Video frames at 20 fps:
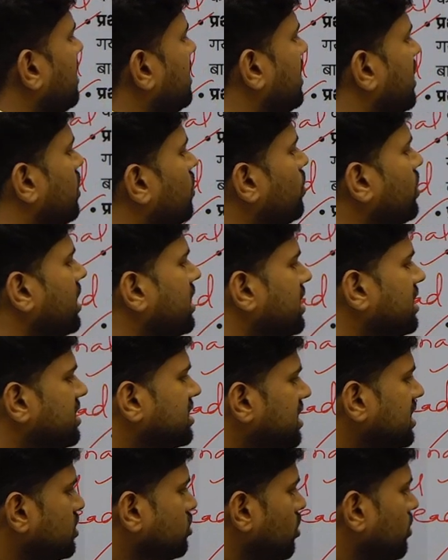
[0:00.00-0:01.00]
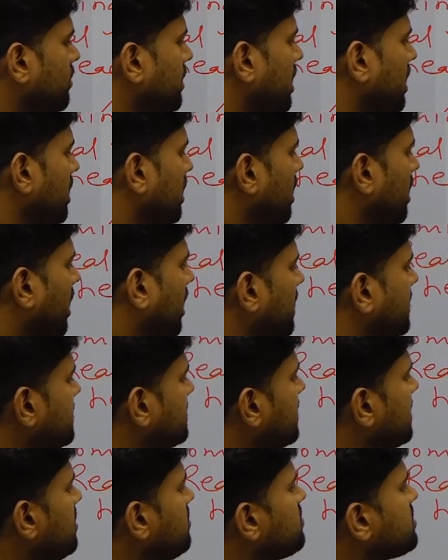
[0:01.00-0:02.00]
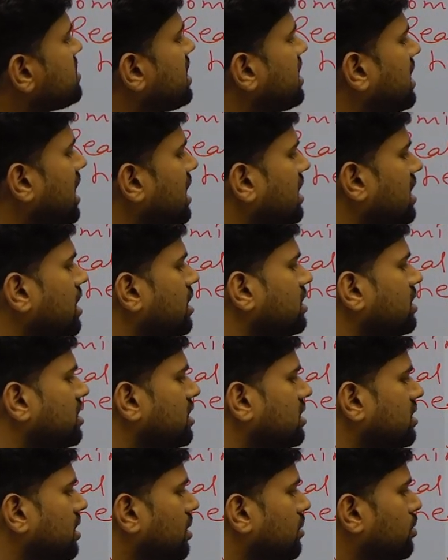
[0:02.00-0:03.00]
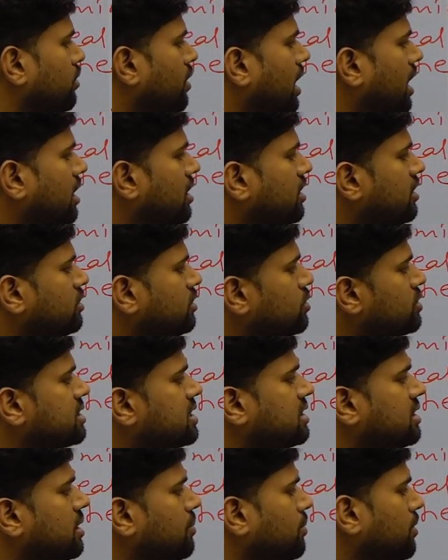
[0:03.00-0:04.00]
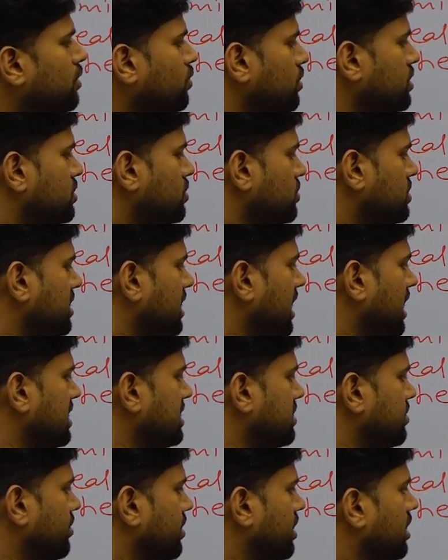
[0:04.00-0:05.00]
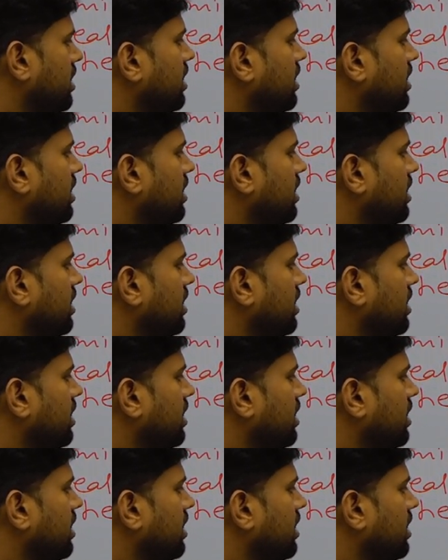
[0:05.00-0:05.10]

नेहरू के नेतृत्व में अंतरिम सरकार का गठन कब हुआ तो सितंबर 1946 में